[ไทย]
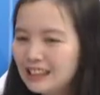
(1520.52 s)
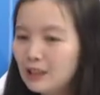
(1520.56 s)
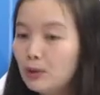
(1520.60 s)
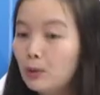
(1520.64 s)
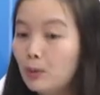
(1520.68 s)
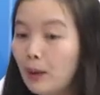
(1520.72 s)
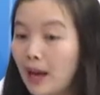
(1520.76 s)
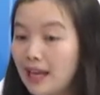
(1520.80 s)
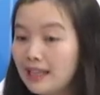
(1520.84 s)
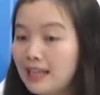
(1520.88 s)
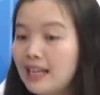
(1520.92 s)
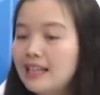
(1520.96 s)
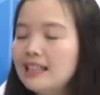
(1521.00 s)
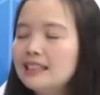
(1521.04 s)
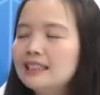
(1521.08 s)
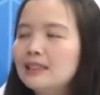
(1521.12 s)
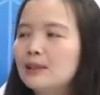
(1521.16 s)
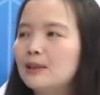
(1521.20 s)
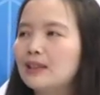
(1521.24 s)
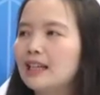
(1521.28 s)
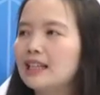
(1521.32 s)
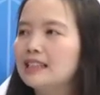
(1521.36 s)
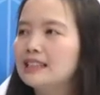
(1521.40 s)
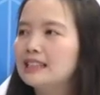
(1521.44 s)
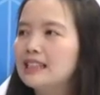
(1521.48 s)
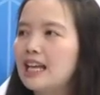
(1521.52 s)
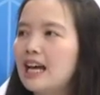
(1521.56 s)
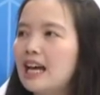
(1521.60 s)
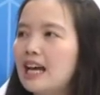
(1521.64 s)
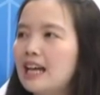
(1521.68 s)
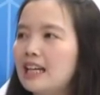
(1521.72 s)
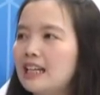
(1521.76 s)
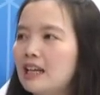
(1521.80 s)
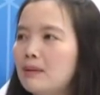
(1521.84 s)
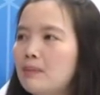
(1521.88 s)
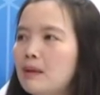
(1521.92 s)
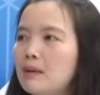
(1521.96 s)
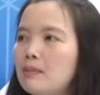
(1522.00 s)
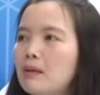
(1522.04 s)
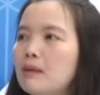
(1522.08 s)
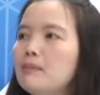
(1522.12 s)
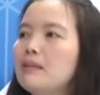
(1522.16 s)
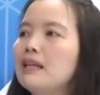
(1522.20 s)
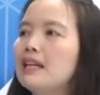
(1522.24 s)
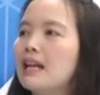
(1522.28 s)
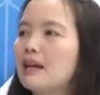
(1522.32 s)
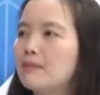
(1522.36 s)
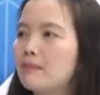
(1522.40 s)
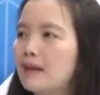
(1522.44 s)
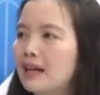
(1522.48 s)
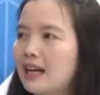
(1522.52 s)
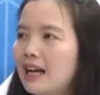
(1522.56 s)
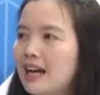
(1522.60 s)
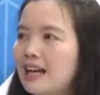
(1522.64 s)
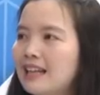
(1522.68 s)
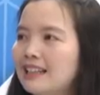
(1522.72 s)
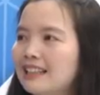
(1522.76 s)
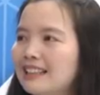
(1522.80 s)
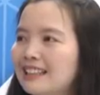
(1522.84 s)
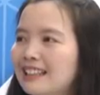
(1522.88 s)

อยู่ภายใต้เงินสดทันใจถ้าเป็นไม่มีหลักประกันอ๋อ